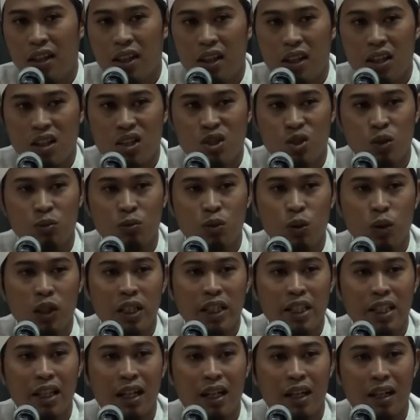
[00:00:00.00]

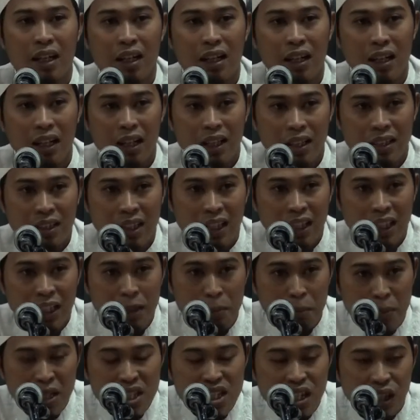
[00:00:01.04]
as-syumuliyah yakni
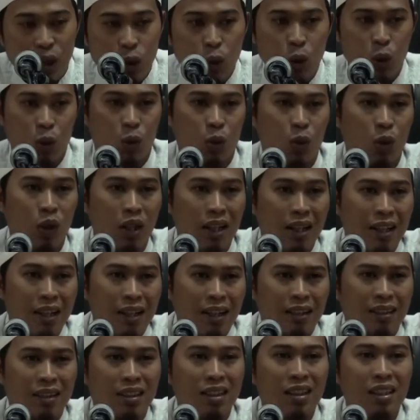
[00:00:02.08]
menyeluruh
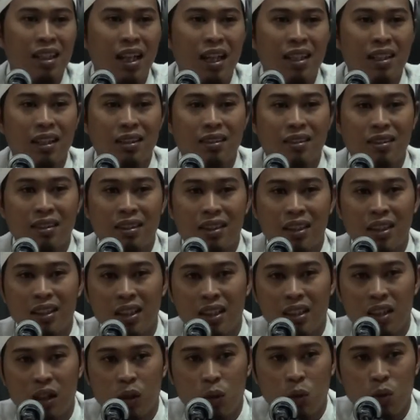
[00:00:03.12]
tidak ada
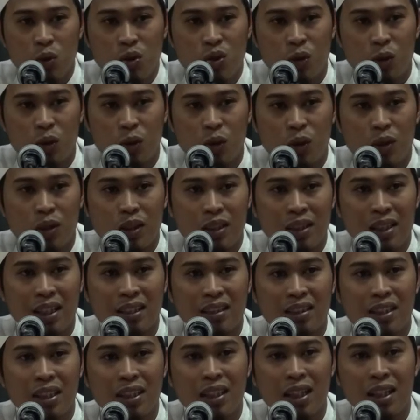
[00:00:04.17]
tidak ada ujung
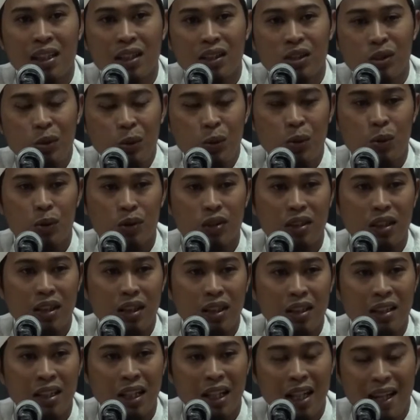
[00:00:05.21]
dan tidak ada sudut
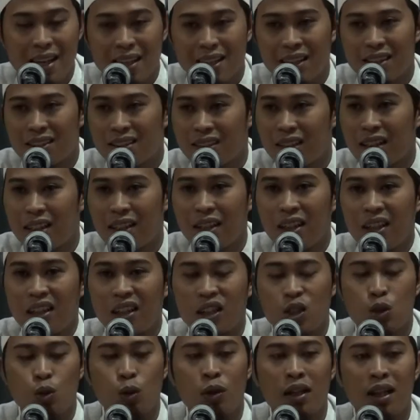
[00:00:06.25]
di langit sana
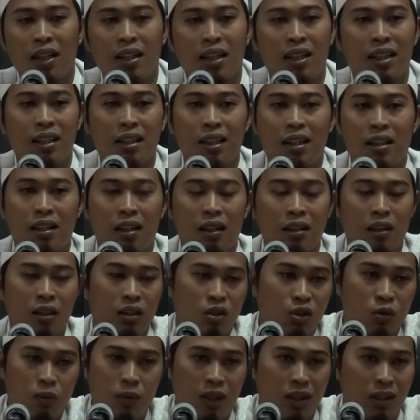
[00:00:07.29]
kecuali ada hidayah Allah
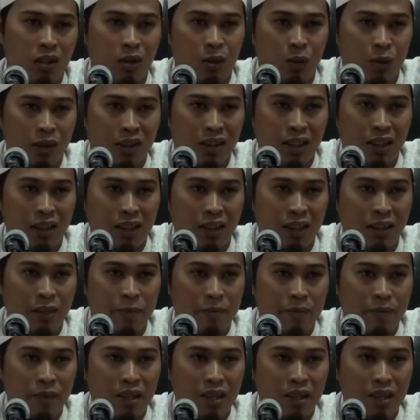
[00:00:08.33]
Subhanahu wa taala